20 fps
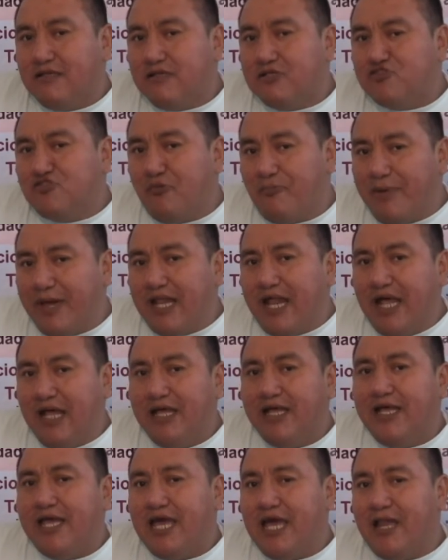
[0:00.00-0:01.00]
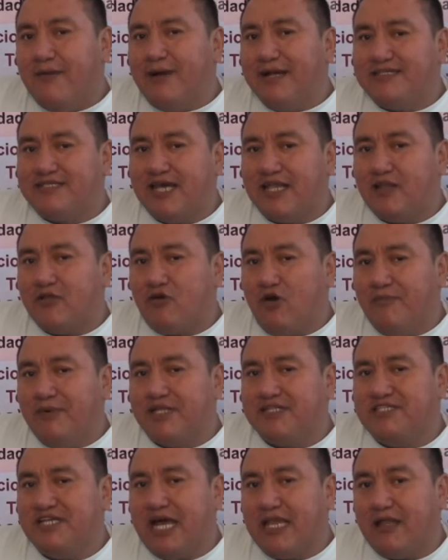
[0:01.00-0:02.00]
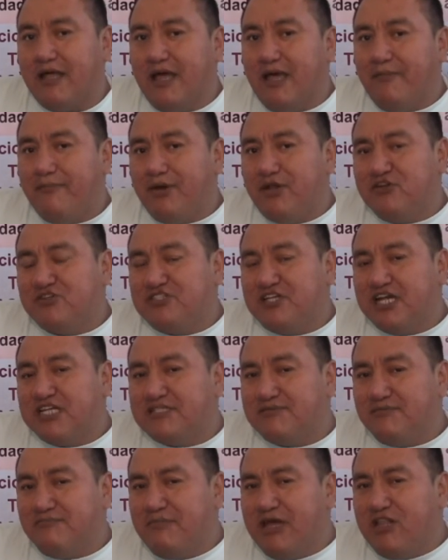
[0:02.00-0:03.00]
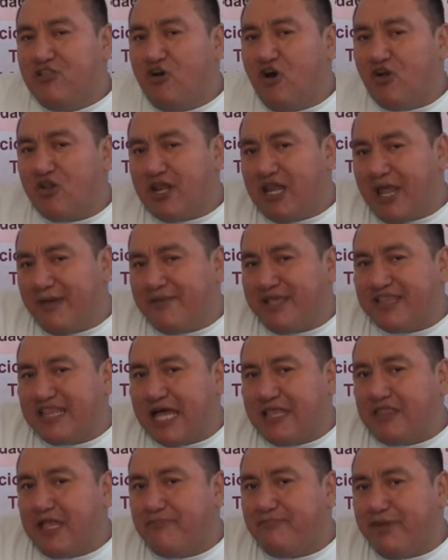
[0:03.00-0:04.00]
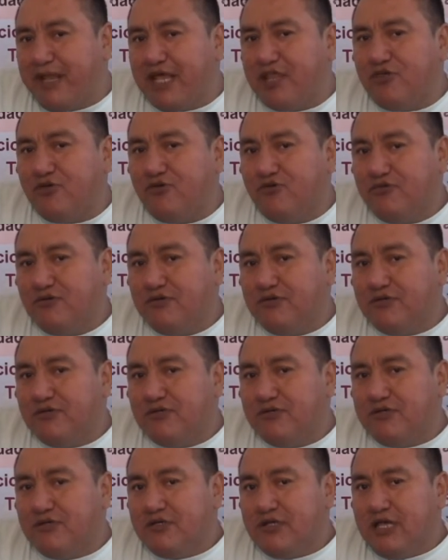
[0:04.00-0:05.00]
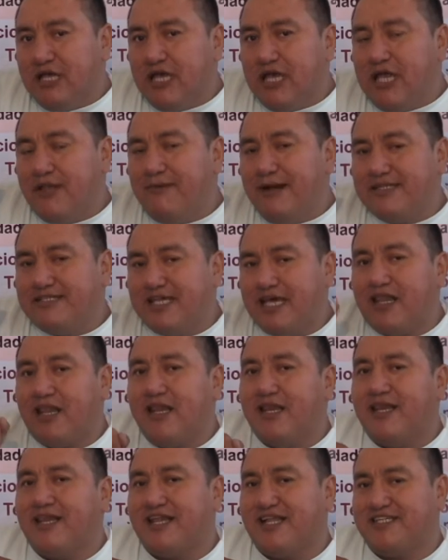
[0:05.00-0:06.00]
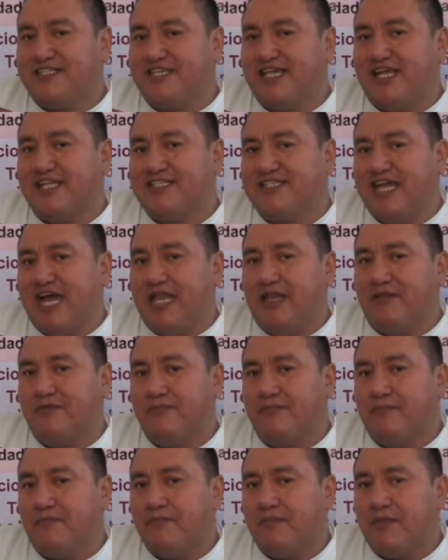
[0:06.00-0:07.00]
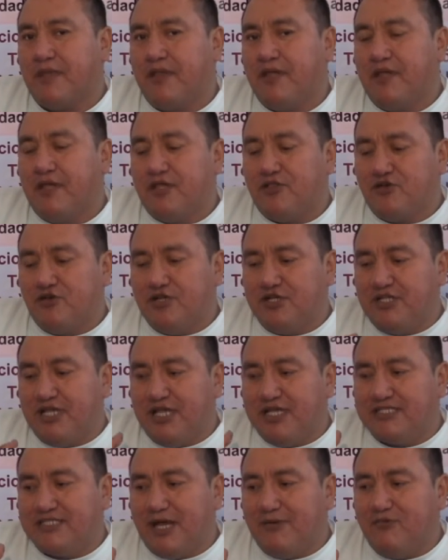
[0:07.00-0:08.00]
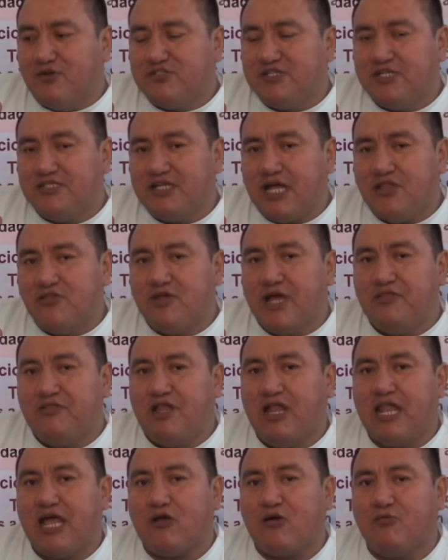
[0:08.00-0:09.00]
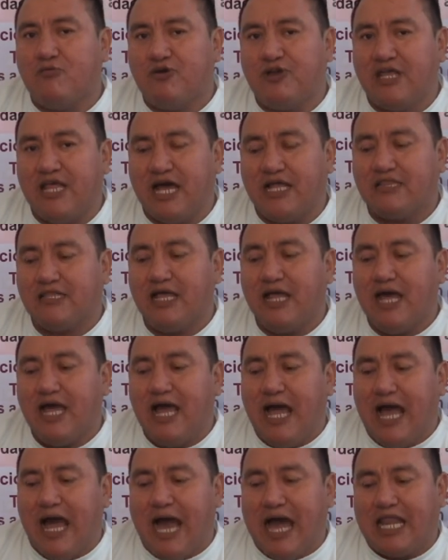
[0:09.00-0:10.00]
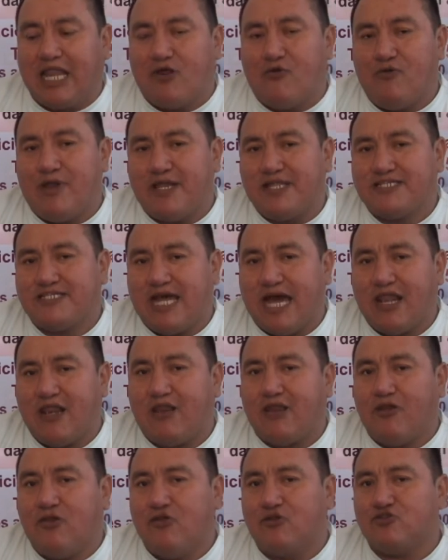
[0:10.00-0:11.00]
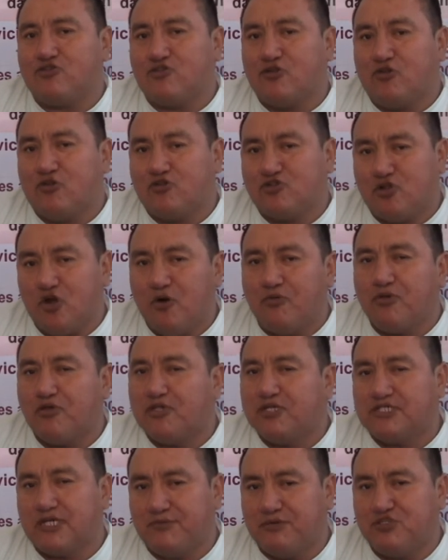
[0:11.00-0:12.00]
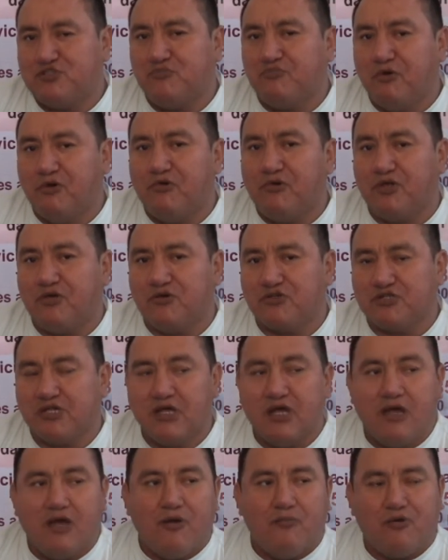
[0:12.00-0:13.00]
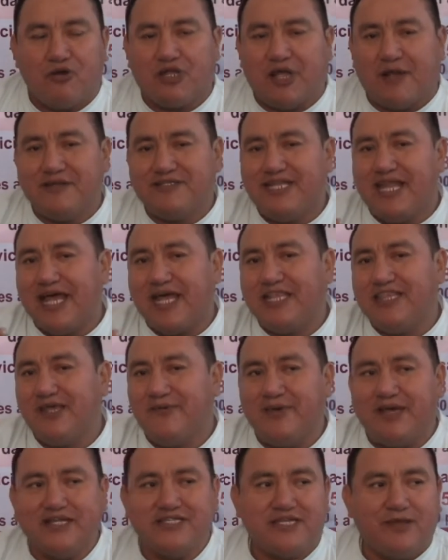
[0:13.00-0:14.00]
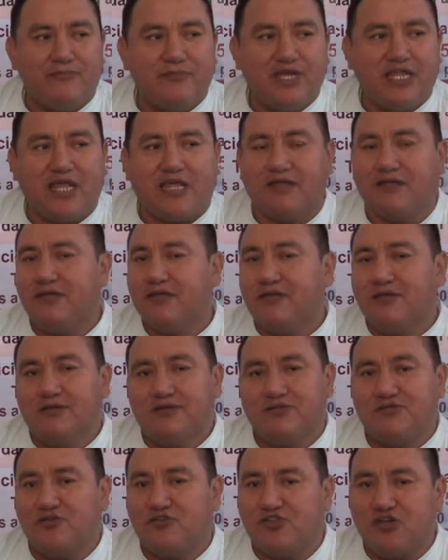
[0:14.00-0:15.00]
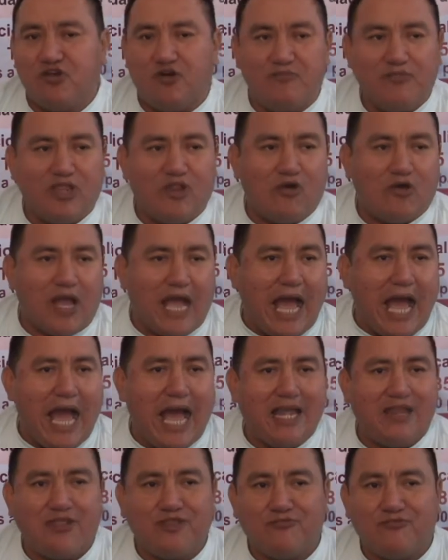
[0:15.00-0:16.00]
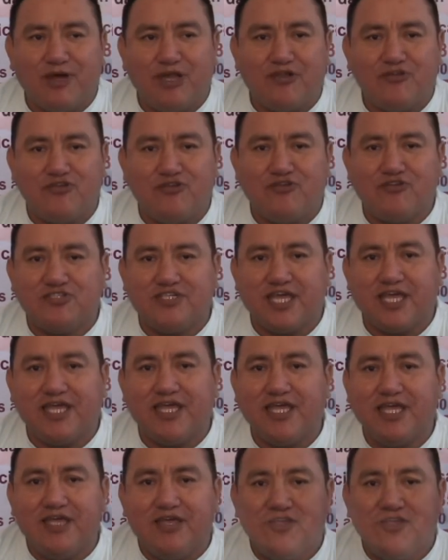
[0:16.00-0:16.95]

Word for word: supera, él va a ser comercial, pero si es menor la mitad del predio, él va a ser residencial. Entonces, estamos ayudándole a la comunidad a regularizar los, los cobros de servicios públicos, porque a veces la gente me dice, mire, yo tengo mi local y bueno, yo no sé